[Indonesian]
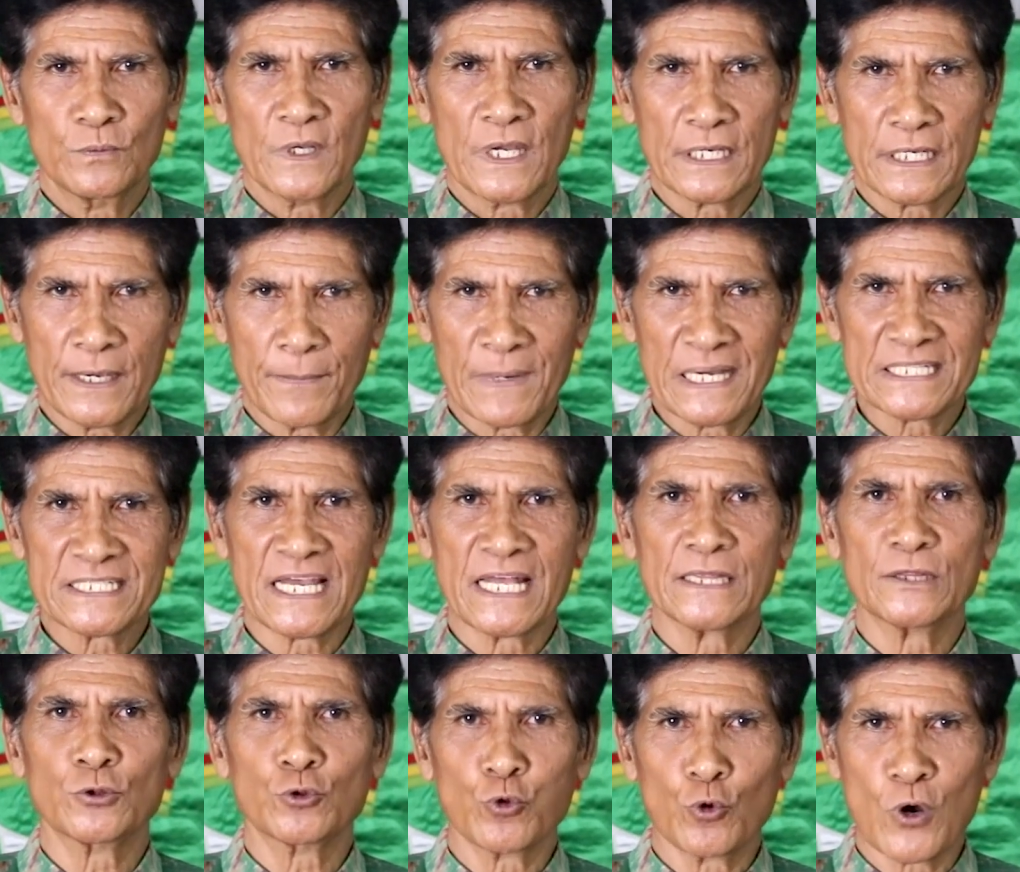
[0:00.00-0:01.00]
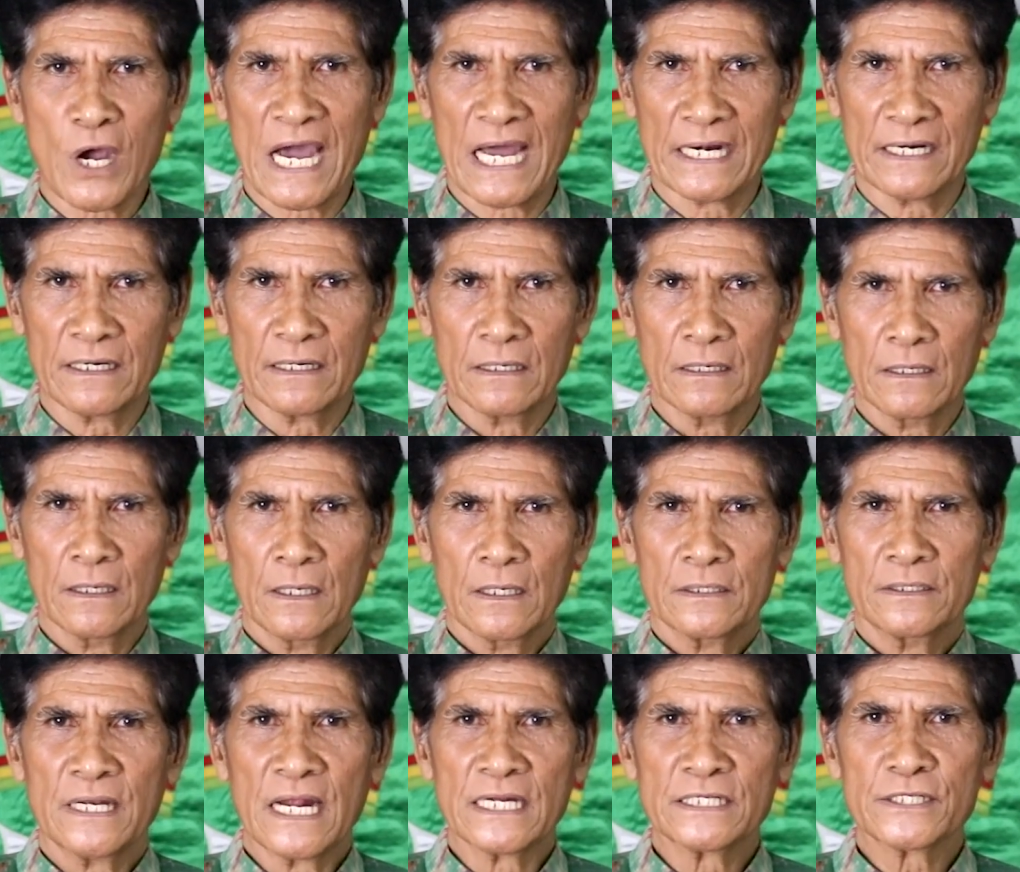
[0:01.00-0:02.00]
kegemasan Tuhan
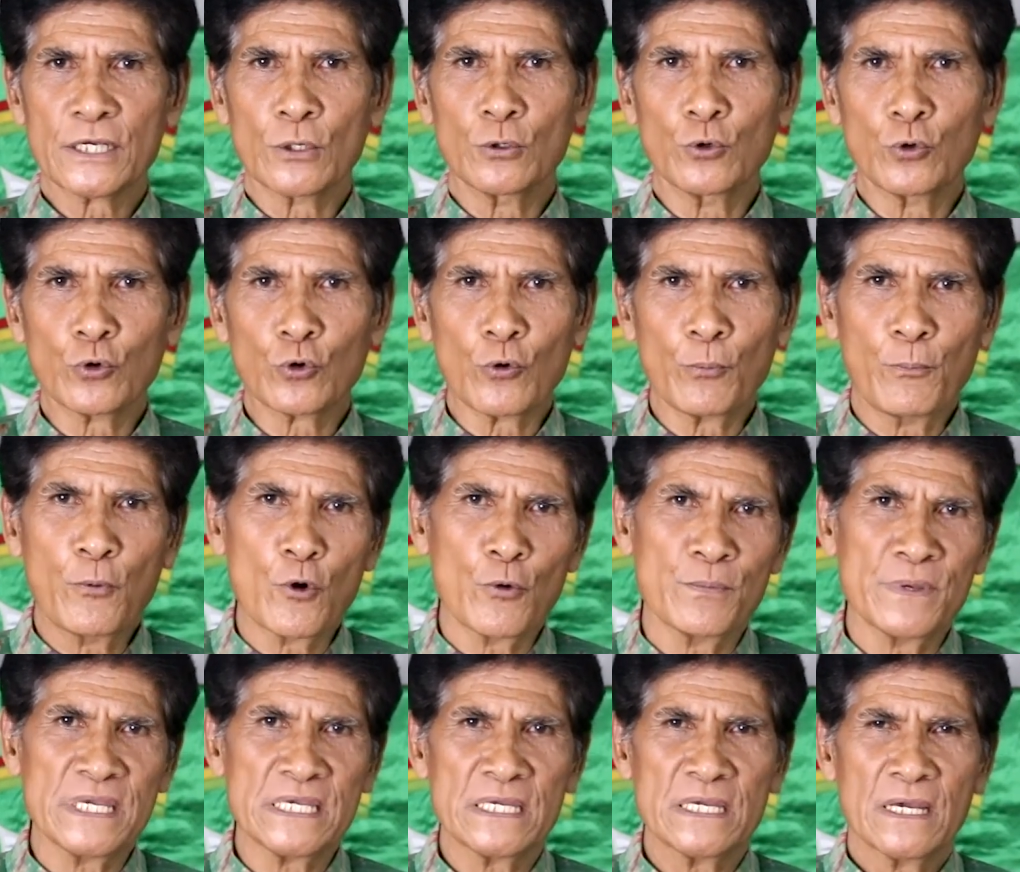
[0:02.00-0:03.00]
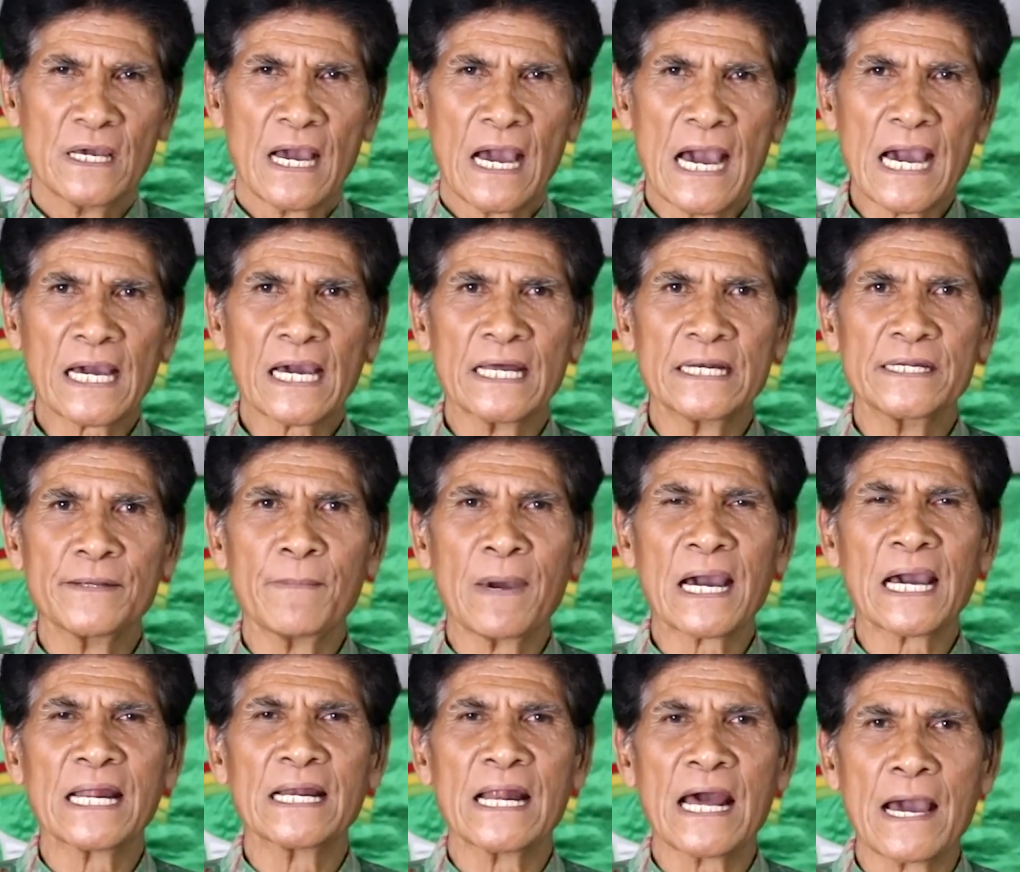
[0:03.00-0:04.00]
dan seluruh bumi akan
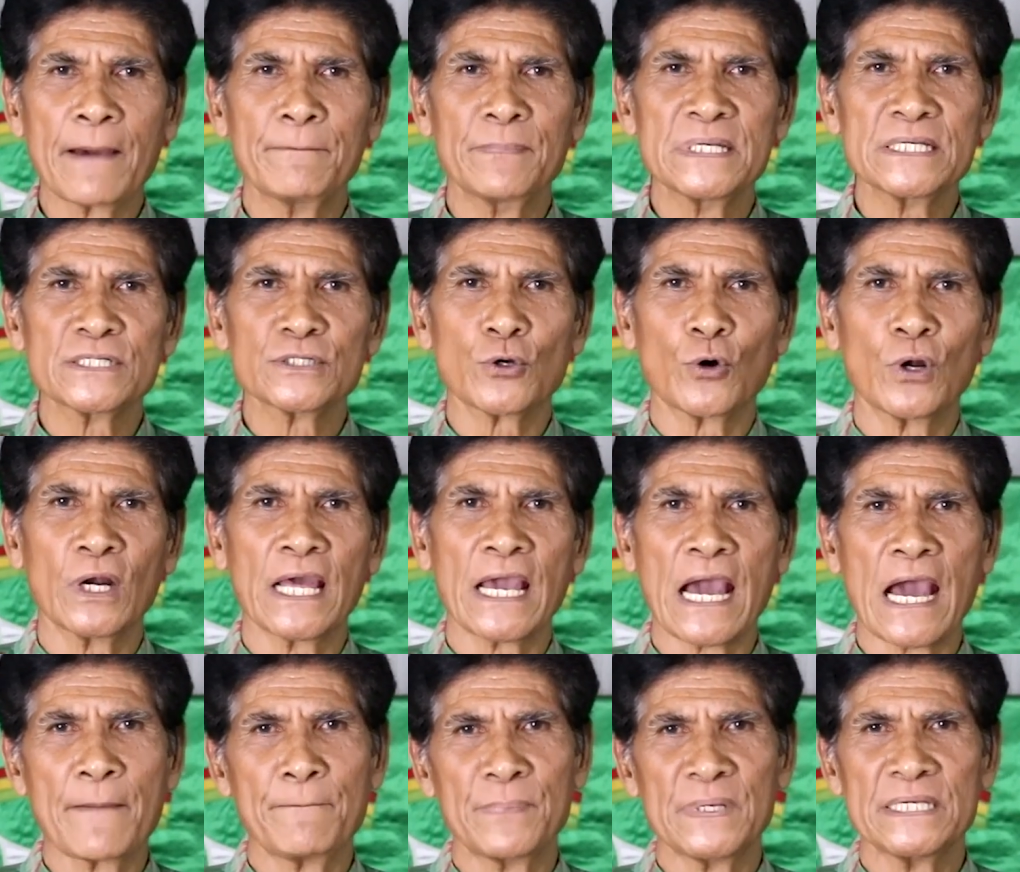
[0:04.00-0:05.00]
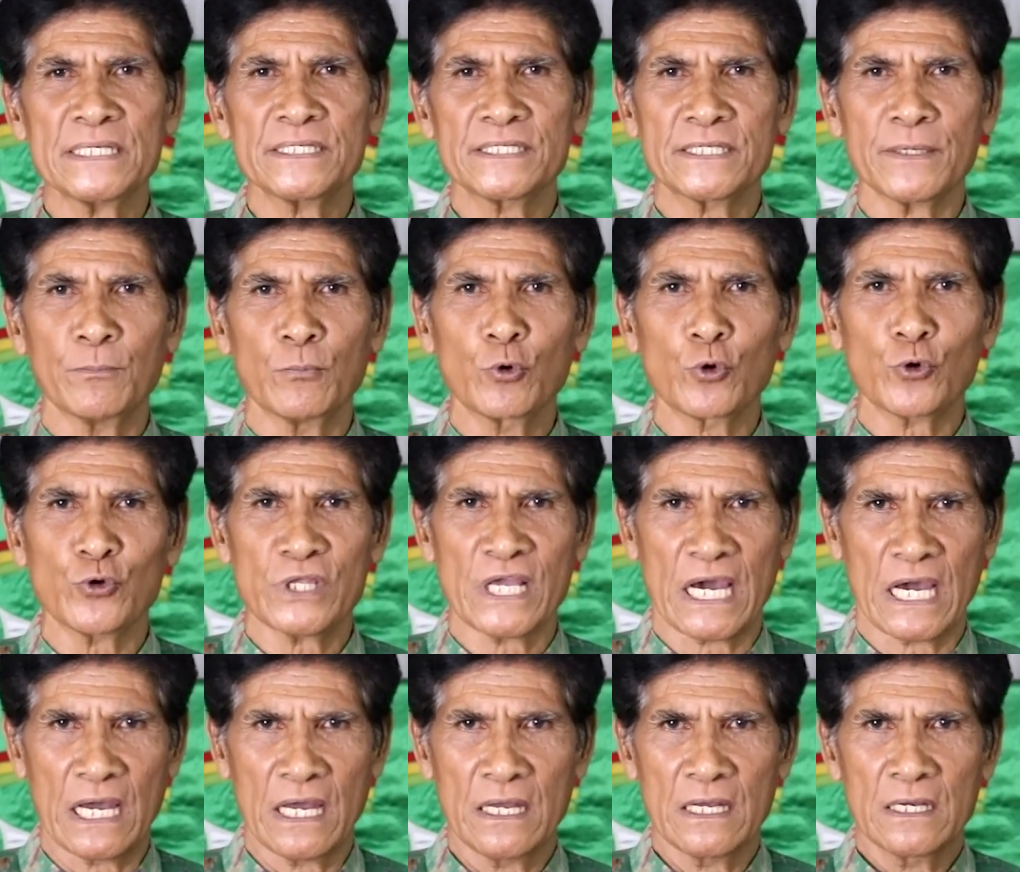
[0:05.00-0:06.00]
dimakan habis oleh api
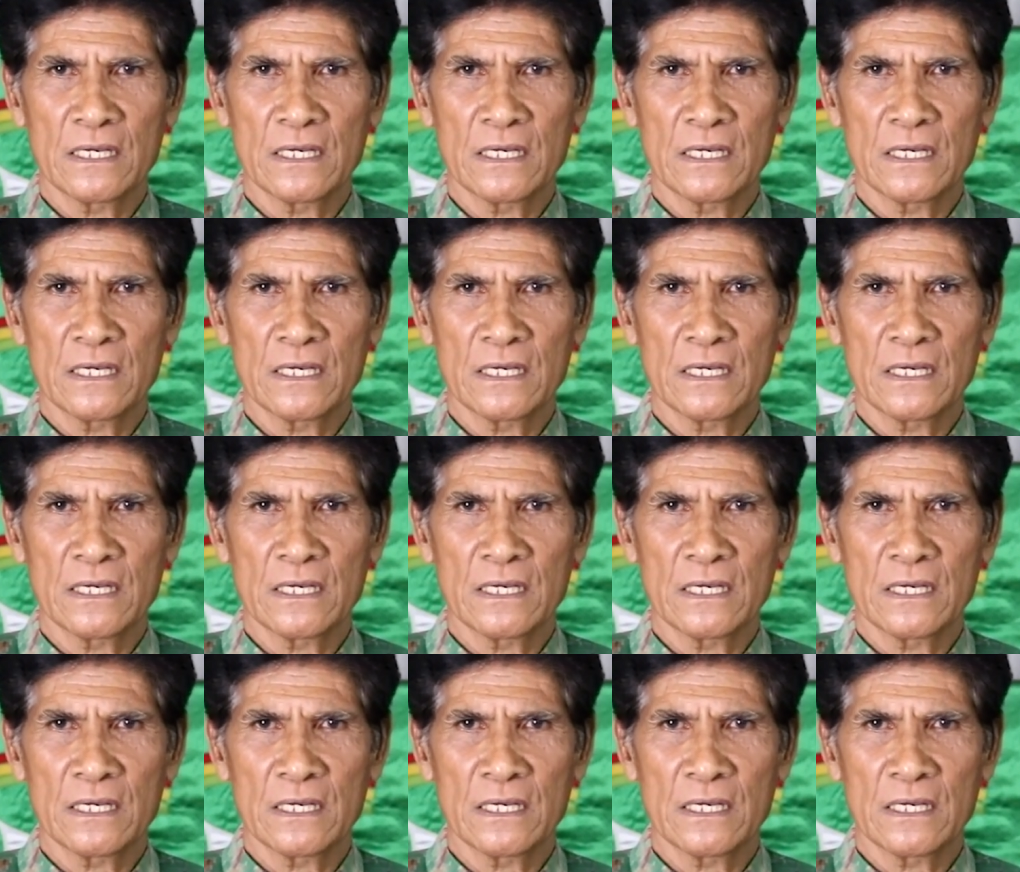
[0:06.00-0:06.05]
cemburunya.